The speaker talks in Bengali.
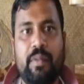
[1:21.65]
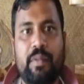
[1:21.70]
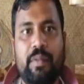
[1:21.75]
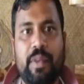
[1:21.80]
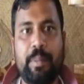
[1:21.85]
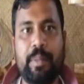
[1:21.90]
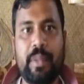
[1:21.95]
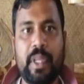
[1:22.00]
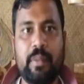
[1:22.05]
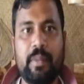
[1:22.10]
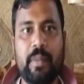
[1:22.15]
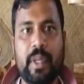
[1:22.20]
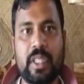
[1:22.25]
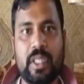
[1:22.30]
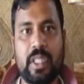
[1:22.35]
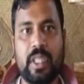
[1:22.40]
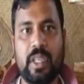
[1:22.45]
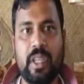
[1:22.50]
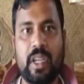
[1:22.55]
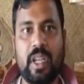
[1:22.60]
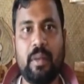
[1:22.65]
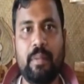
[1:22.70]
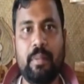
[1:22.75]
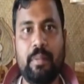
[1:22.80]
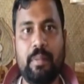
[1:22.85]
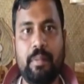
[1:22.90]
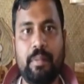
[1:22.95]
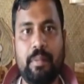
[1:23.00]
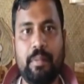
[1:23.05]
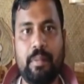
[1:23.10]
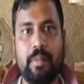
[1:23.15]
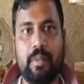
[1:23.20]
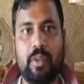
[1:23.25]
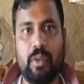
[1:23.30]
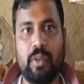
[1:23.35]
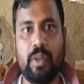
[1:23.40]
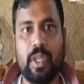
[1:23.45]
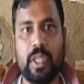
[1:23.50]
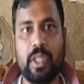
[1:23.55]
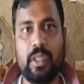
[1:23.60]
ফিফটিন পার্সেন্ট লাভ
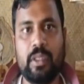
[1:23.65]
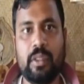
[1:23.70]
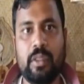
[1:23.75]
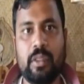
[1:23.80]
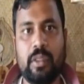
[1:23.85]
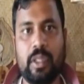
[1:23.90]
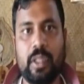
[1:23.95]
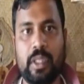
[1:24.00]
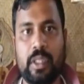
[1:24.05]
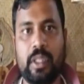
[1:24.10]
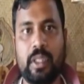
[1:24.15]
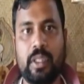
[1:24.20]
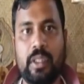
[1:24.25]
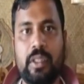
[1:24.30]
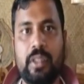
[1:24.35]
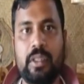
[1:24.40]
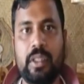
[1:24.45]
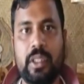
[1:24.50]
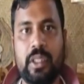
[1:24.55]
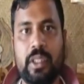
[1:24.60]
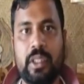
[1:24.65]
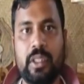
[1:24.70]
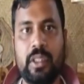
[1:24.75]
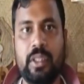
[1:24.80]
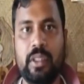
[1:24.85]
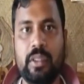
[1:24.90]
করি একটা জিনিসের